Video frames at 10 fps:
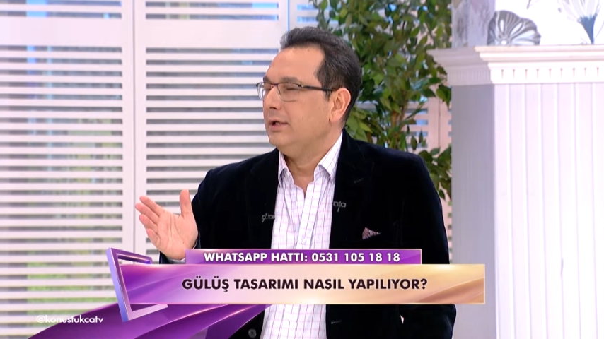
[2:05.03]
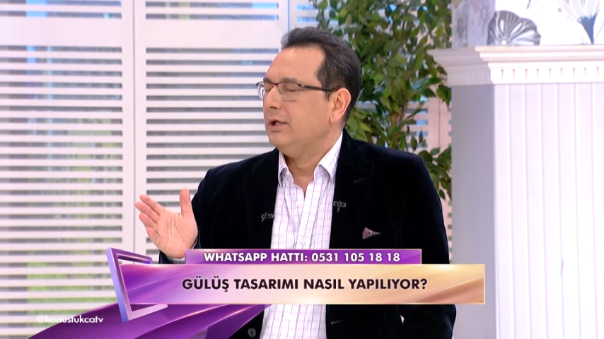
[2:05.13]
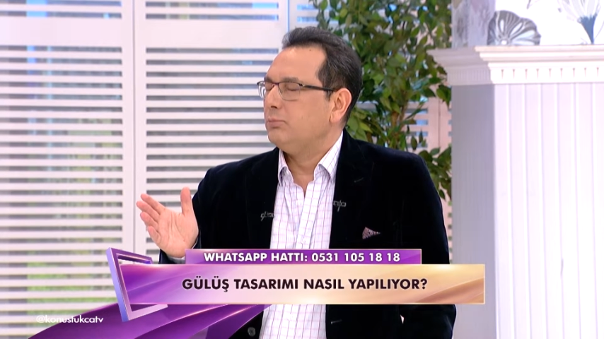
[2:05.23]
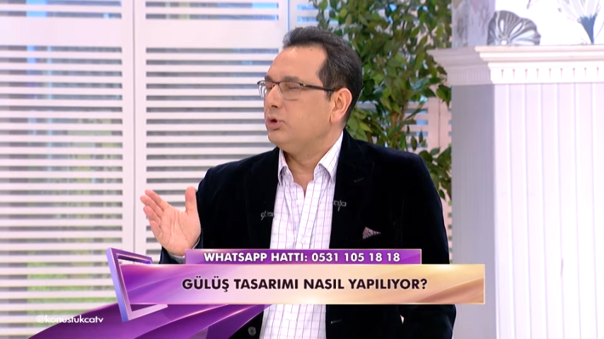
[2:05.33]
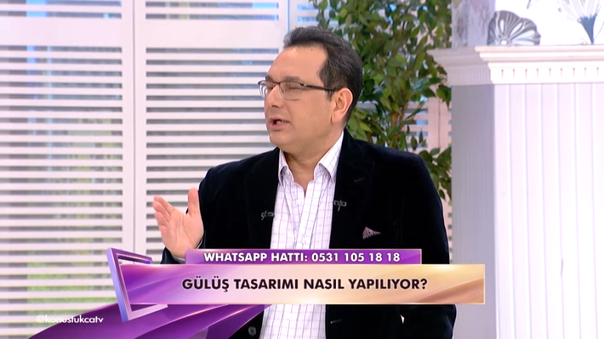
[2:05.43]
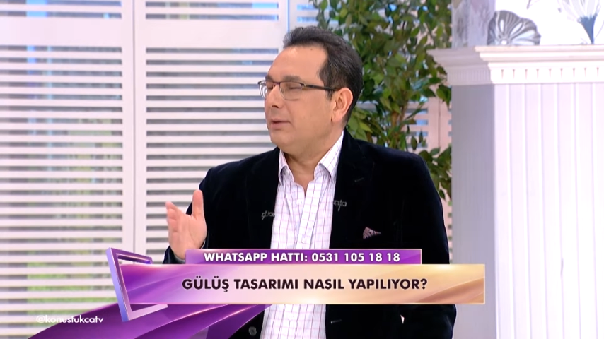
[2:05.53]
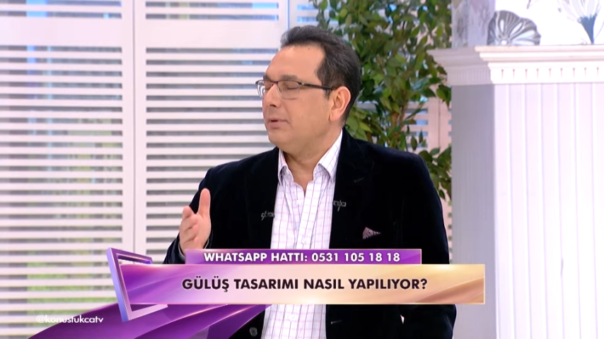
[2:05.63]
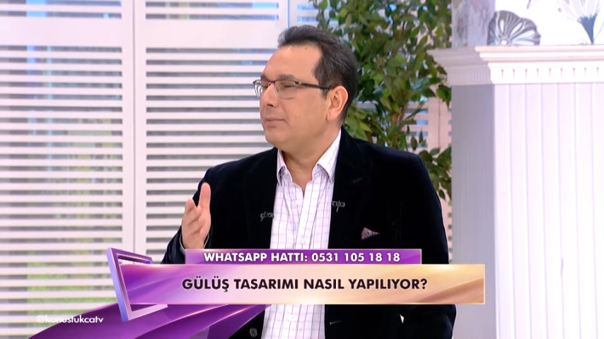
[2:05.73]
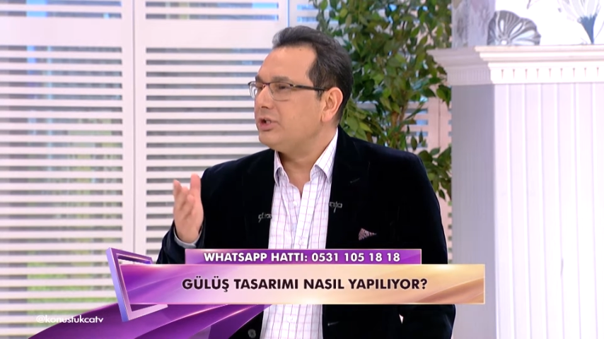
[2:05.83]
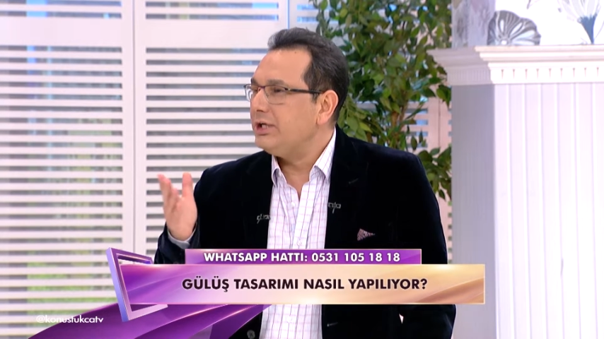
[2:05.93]
Evet. Burada
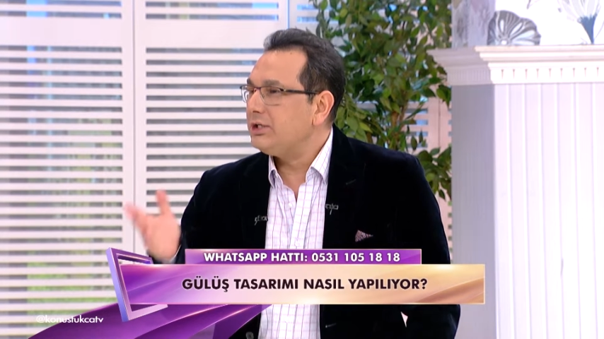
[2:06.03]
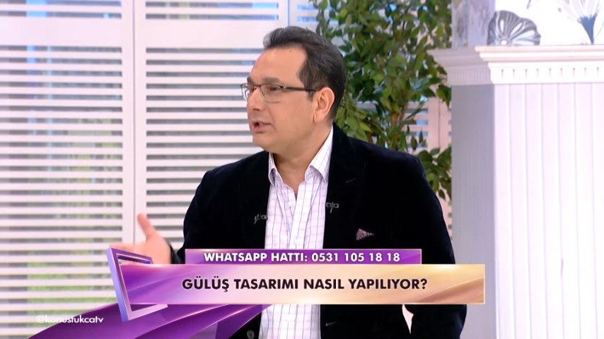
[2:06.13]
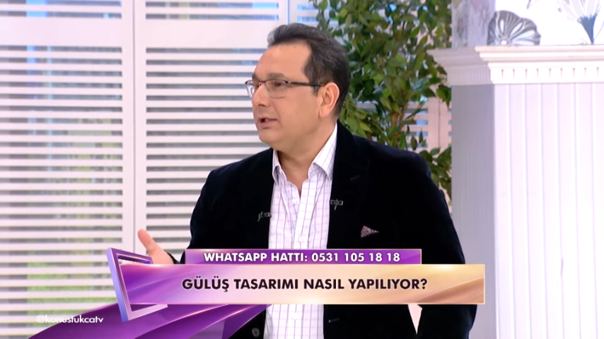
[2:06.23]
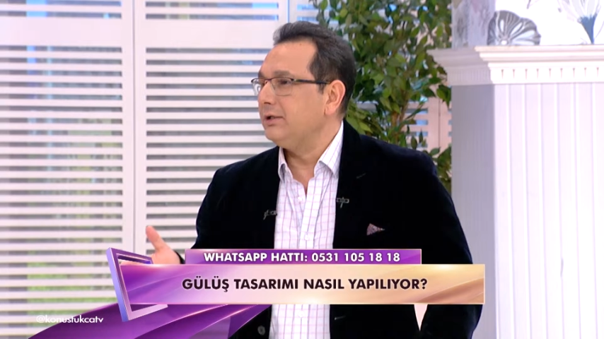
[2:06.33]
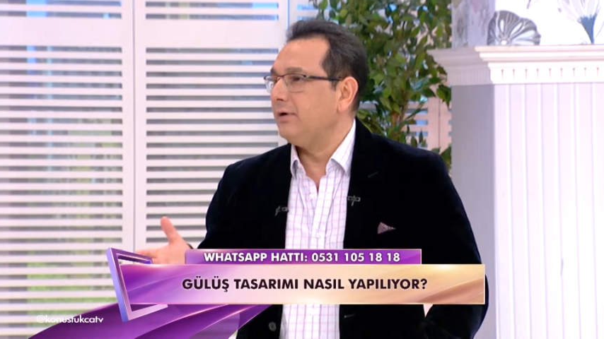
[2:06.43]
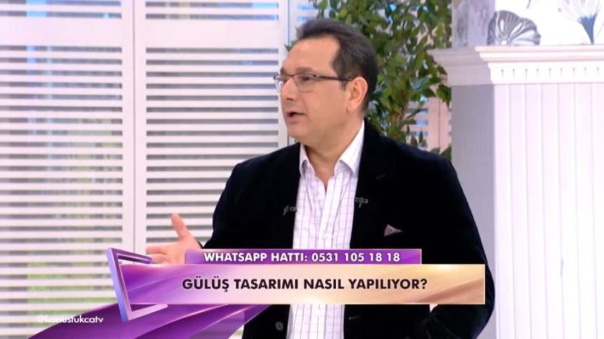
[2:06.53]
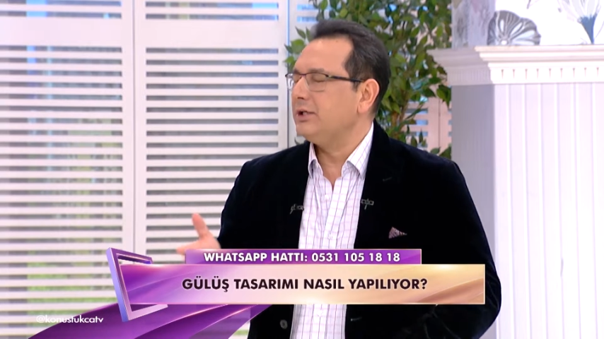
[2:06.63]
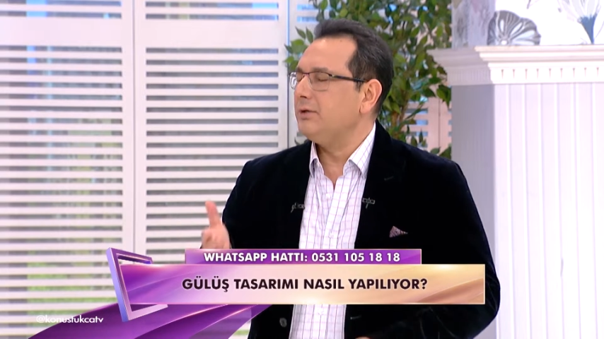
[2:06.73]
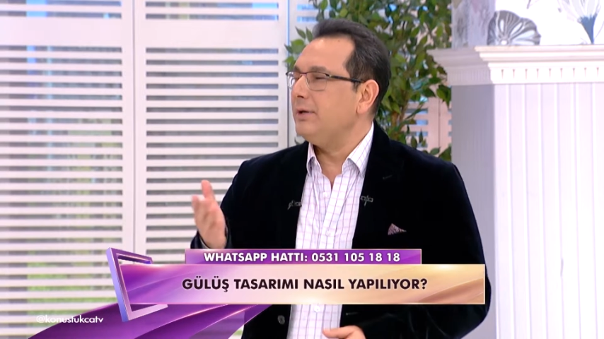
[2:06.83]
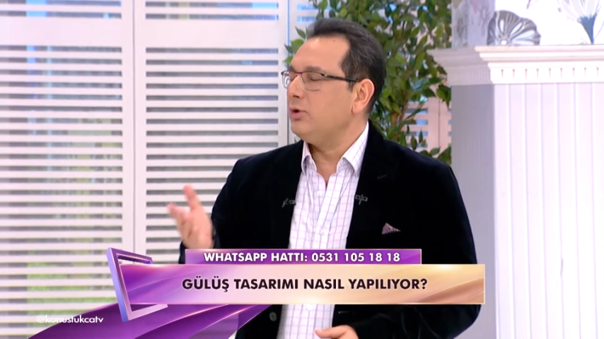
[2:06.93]
kaplama çeşitleri
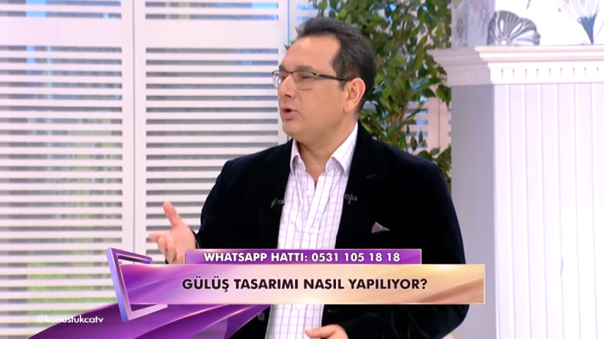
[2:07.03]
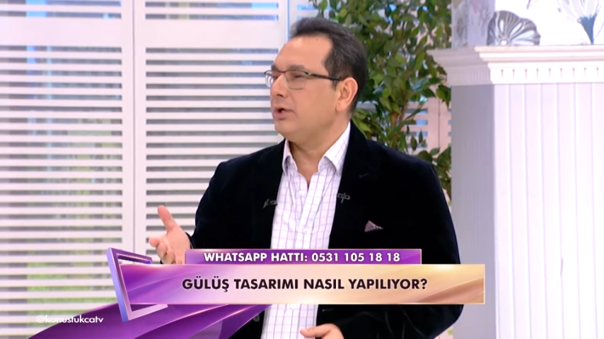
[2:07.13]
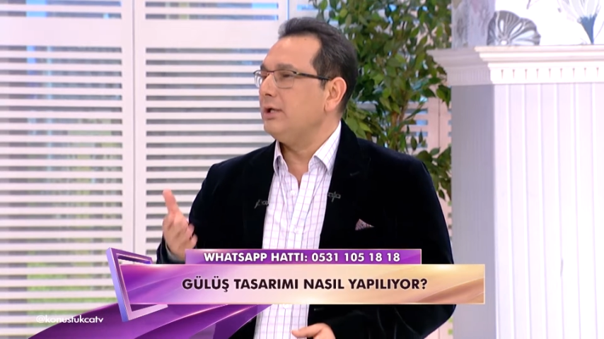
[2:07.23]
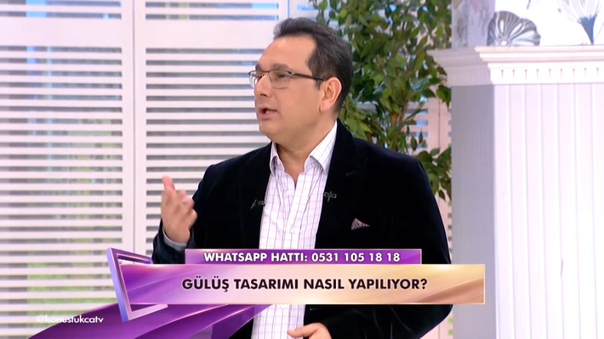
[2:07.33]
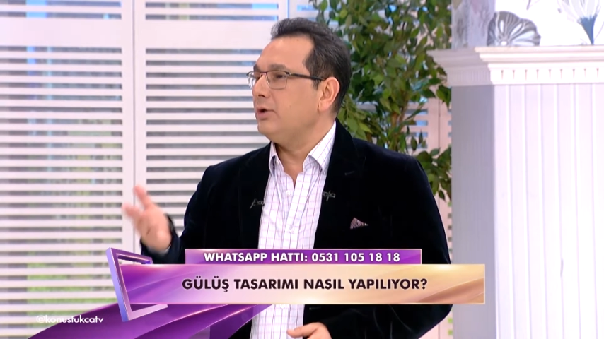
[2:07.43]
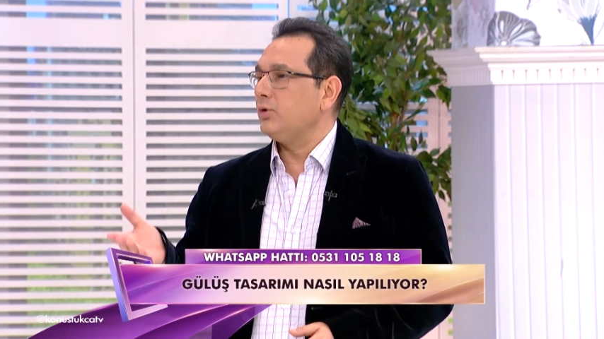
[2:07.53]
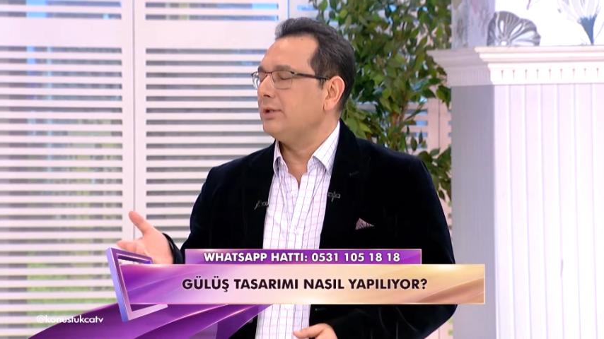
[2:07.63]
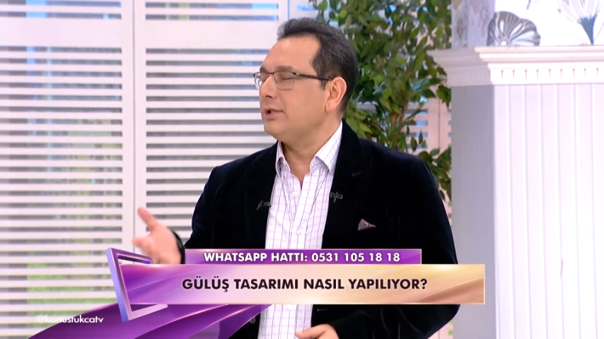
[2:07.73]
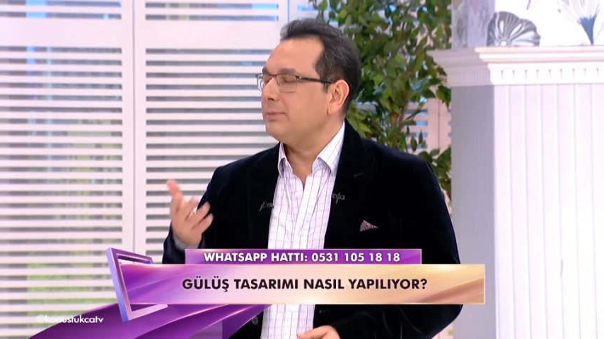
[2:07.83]
var. Kime göre, neye göre,